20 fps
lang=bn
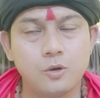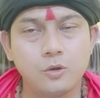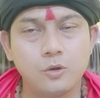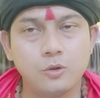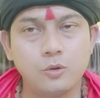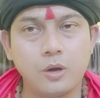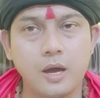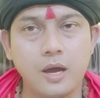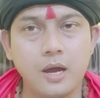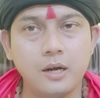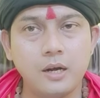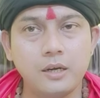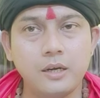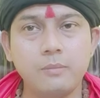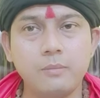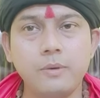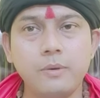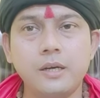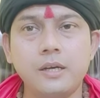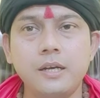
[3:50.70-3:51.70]
তো
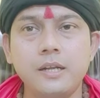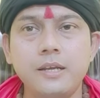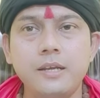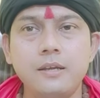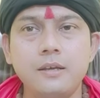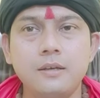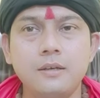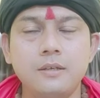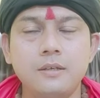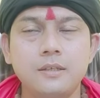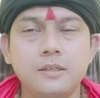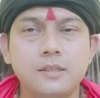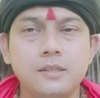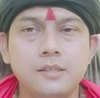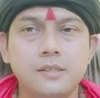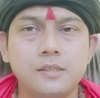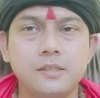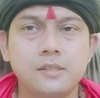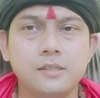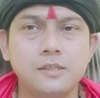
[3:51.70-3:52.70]
আলটিমেটলি
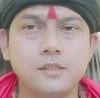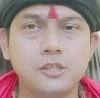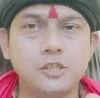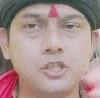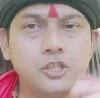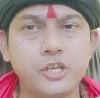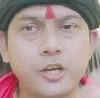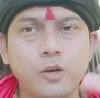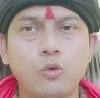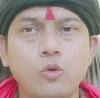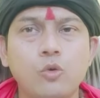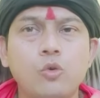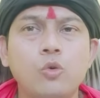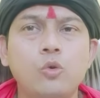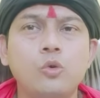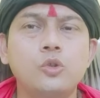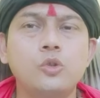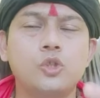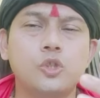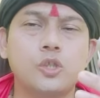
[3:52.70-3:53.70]
যে কোনো
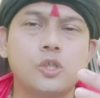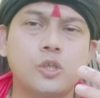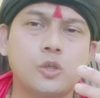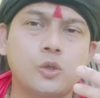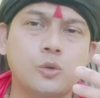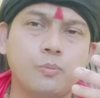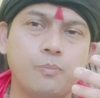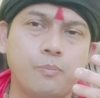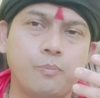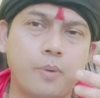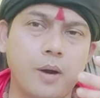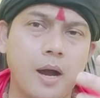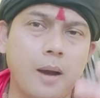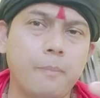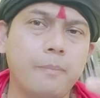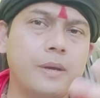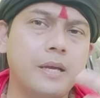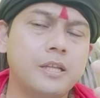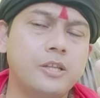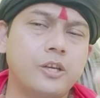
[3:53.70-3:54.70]

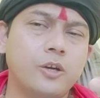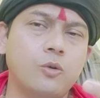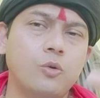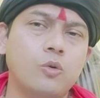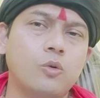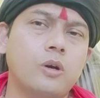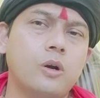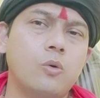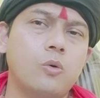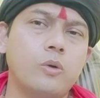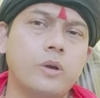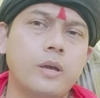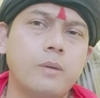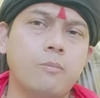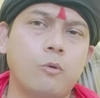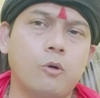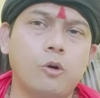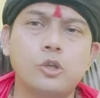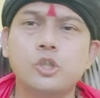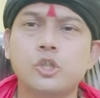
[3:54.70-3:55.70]
ভাবে যে কোনো কাউকে
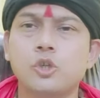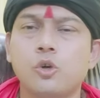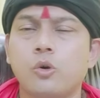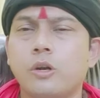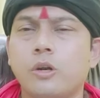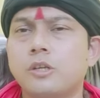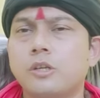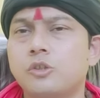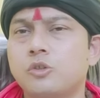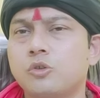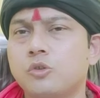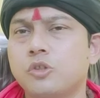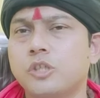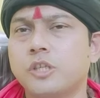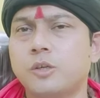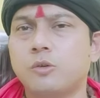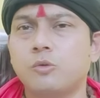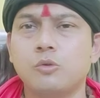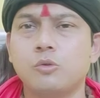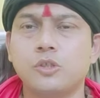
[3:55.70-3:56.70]
বশ করার জন্য
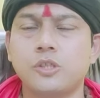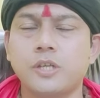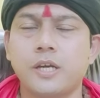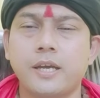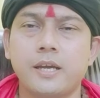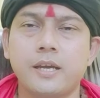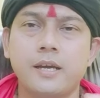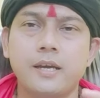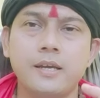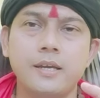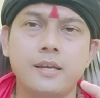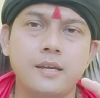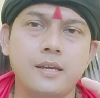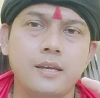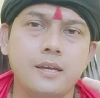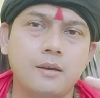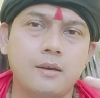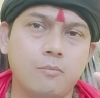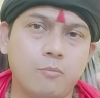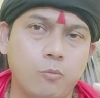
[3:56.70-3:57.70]
যে কোনো জায়গায়
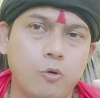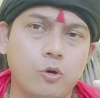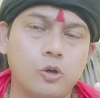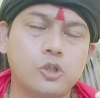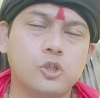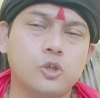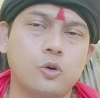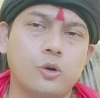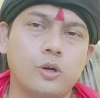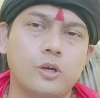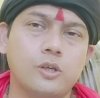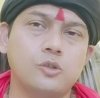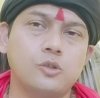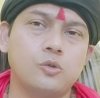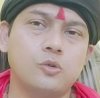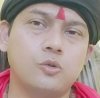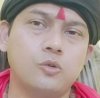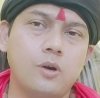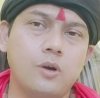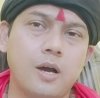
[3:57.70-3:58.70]
বশ করার
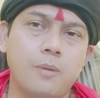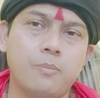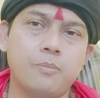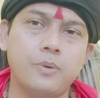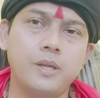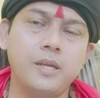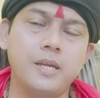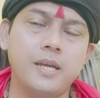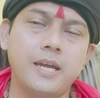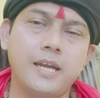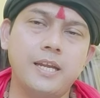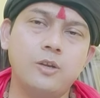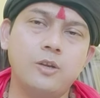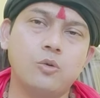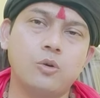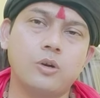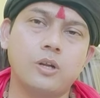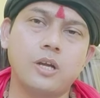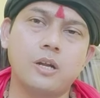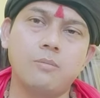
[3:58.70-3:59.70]
জন্য আপনি এই
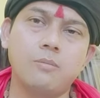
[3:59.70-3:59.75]
টোটকার